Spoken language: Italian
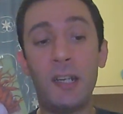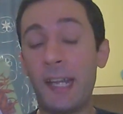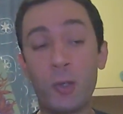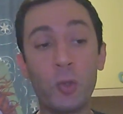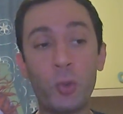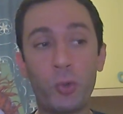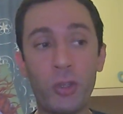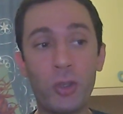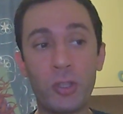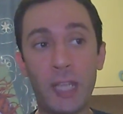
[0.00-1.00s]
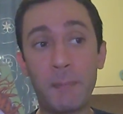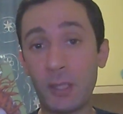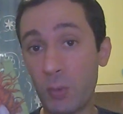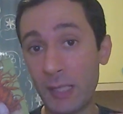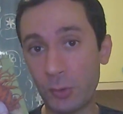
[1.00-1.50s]
la conclusione,
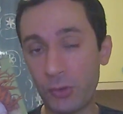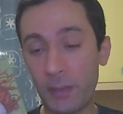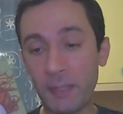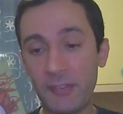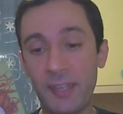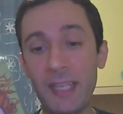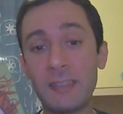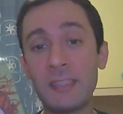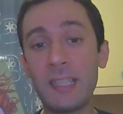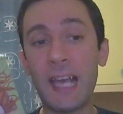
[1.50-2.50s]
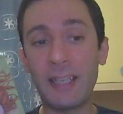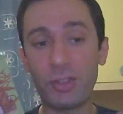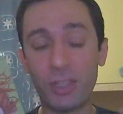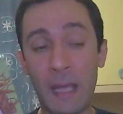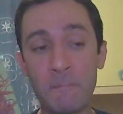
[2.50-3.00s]
per quanto sia presente, ti
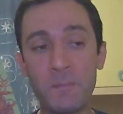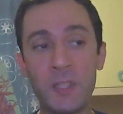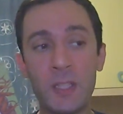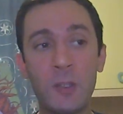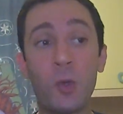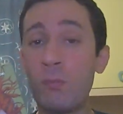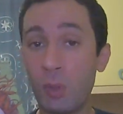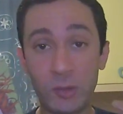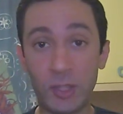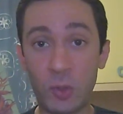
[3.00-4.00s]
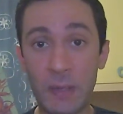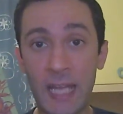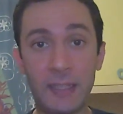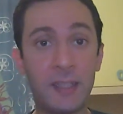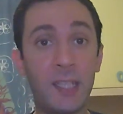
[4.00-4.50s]
lascia con molte
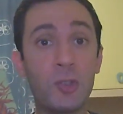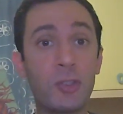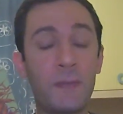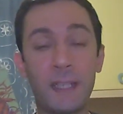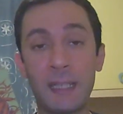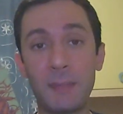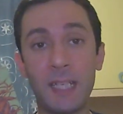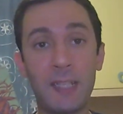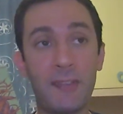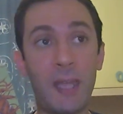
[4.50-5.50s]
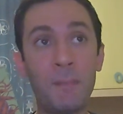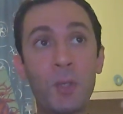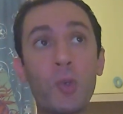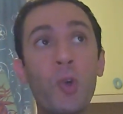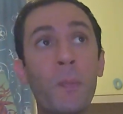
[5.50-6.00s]
domande, non ti fa capire ad
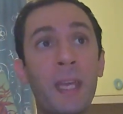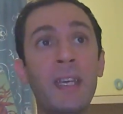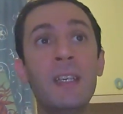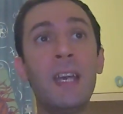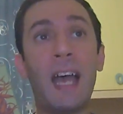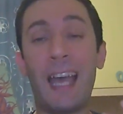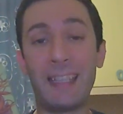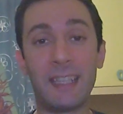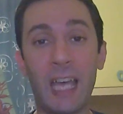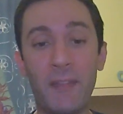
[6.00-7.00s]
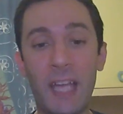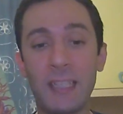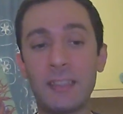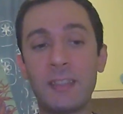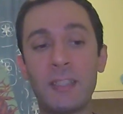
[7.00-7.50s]
esempio come andrà
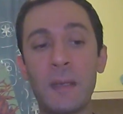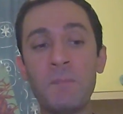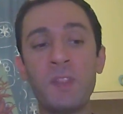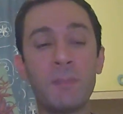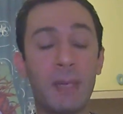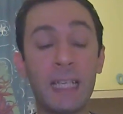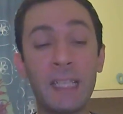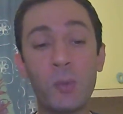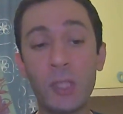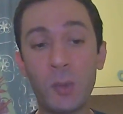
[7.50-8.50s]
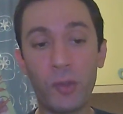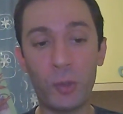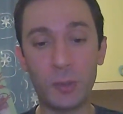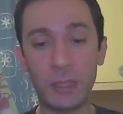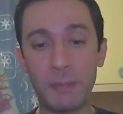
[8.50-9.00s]
avanti. Magari quindi
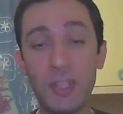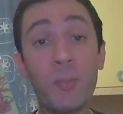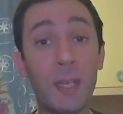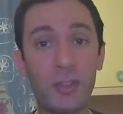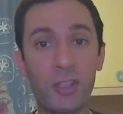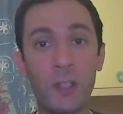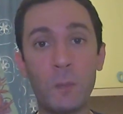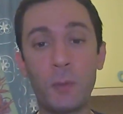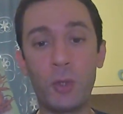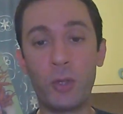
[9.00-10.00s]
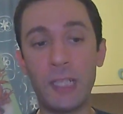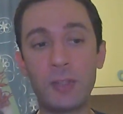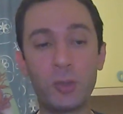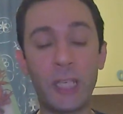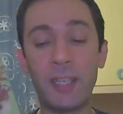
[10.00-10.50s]
questo potrebbe dispiacere un poco ai
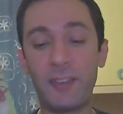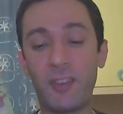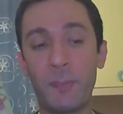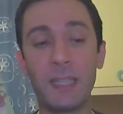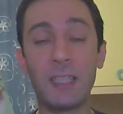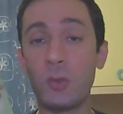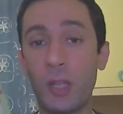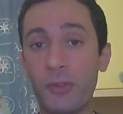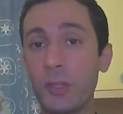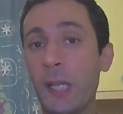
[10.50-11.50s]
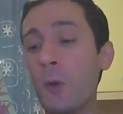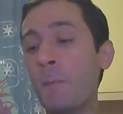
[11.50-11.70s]
lettori che si aspettano una storia